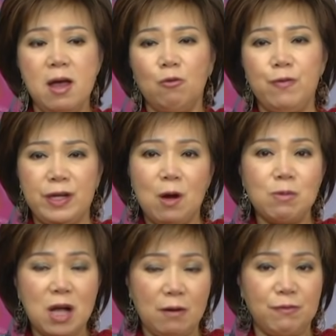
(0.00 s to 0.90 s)
Quý vị không
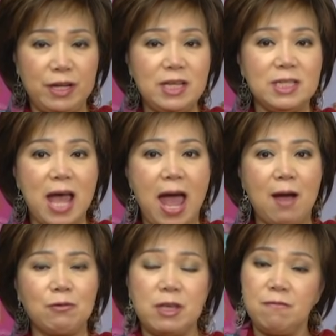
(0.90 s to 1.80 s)
cần phải đi xa,
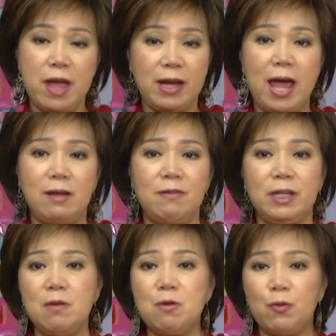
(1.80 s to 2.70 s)
chỉ về đây và
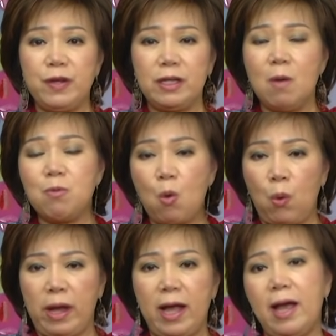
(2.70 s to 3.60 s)
nếu mà quý vị không có
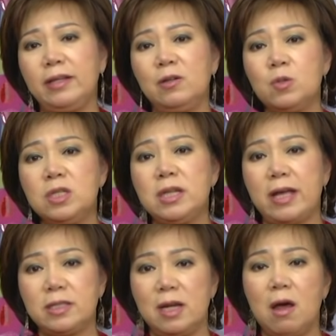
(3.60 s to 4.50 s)
quen ai thì cô China
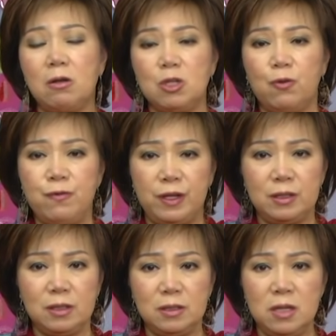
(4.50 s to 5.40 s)
sẽ lo cho quý vị
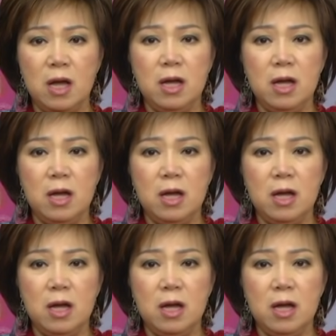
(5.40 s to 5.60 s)
từ